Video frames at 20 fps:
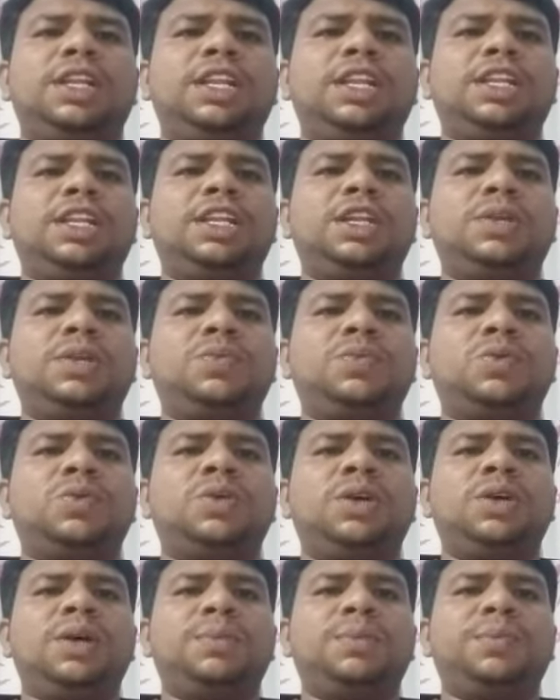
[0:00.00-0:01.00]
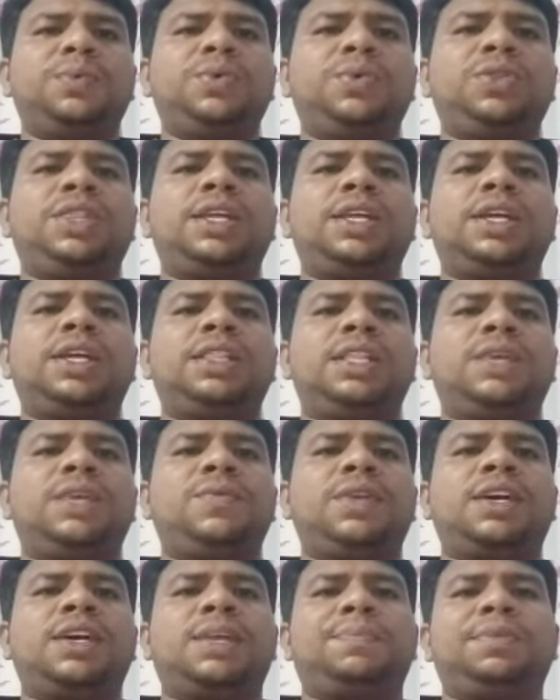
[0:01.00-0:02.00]
నిన్ను నువ్వు పూర్తిగా
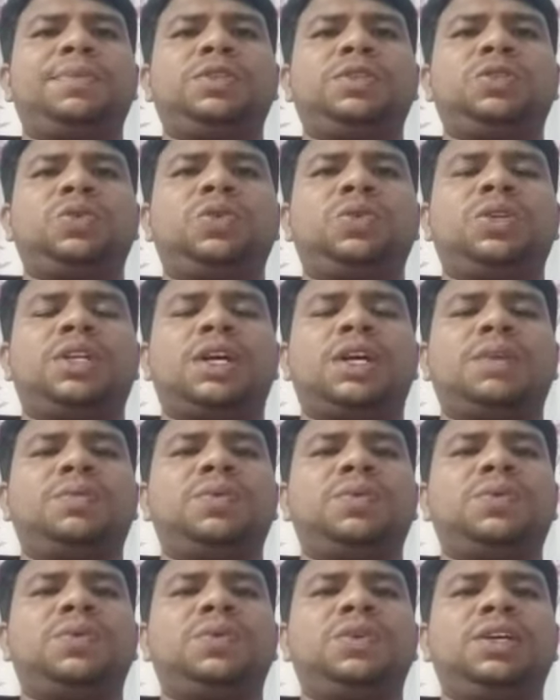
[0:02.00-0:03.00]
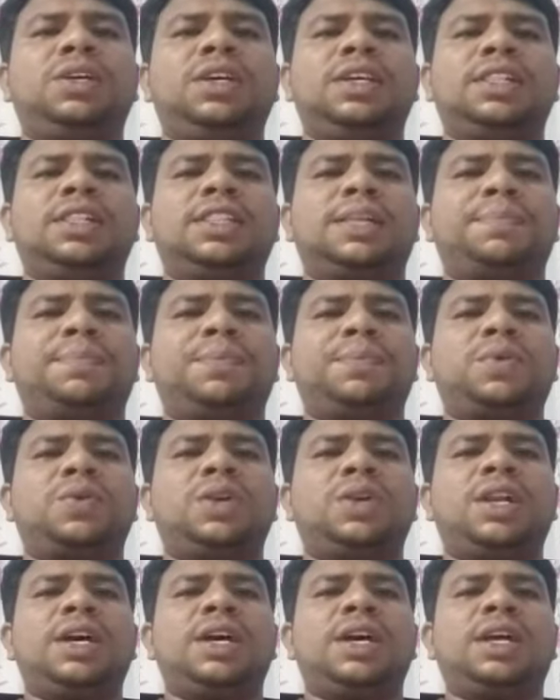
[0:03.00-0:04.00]
దేవుని కల్పిస్తుకుంటావో
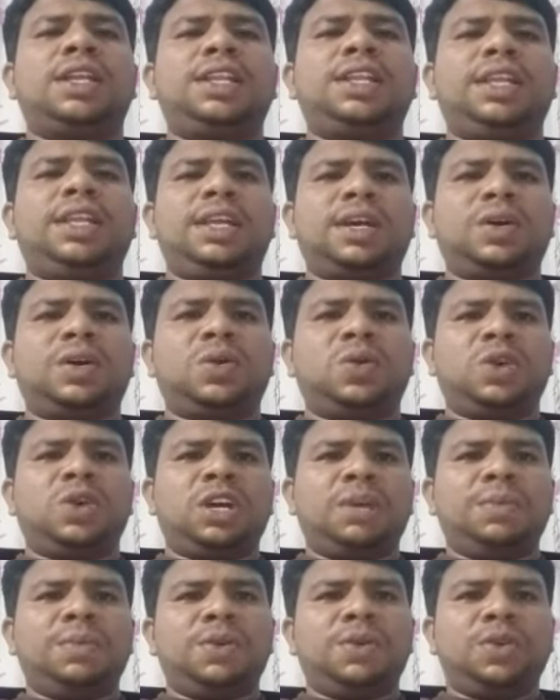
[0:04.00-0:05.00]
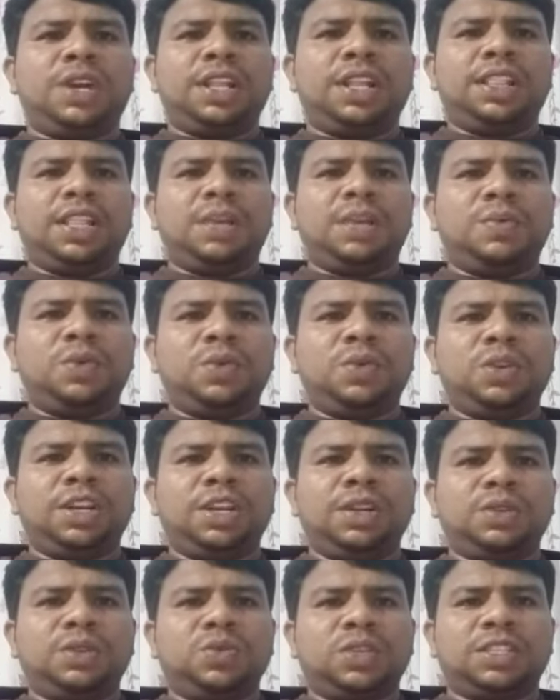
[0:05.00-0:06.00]
తప్పకుండా నీ యొక్క రోగము నుండి దేవుడు
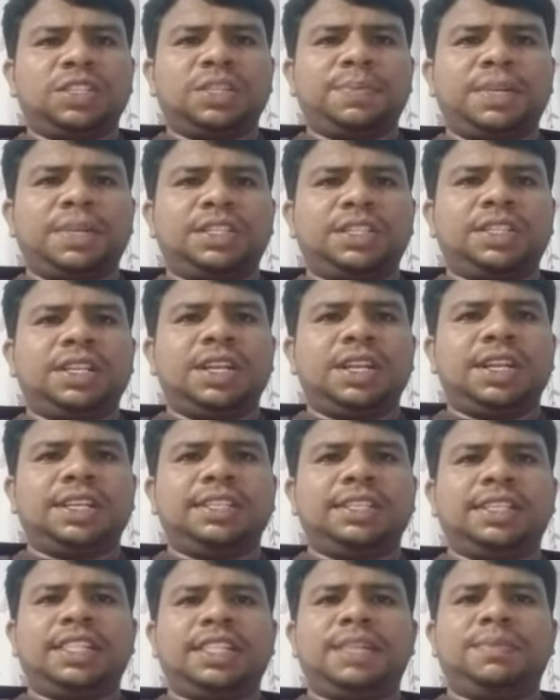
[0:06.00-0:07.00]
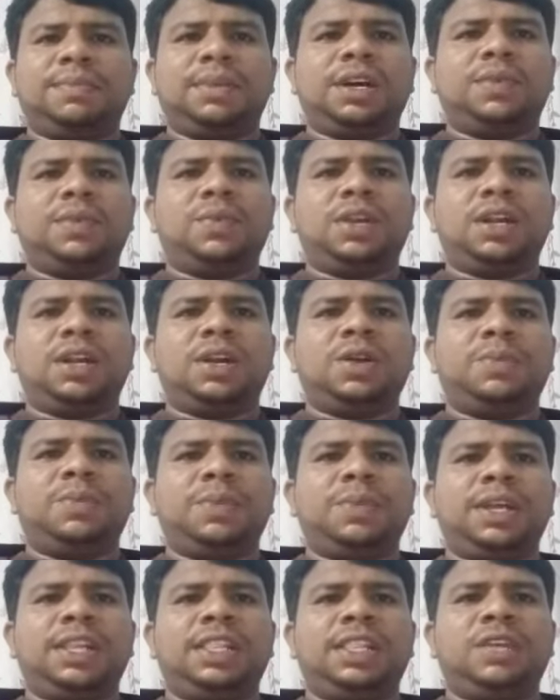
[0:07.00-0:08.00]
నిన్ను స్వస్థపరచడానికి సిద్ధంగా ఉన్నాడు
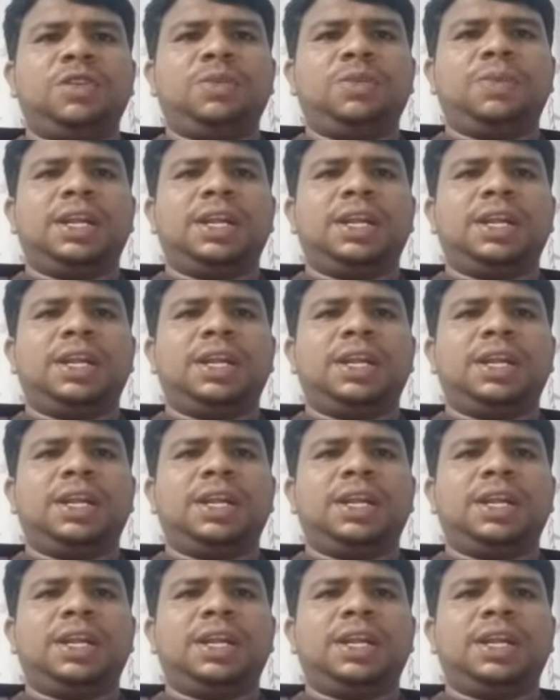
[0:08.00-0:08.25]
ప్రియ దేవుని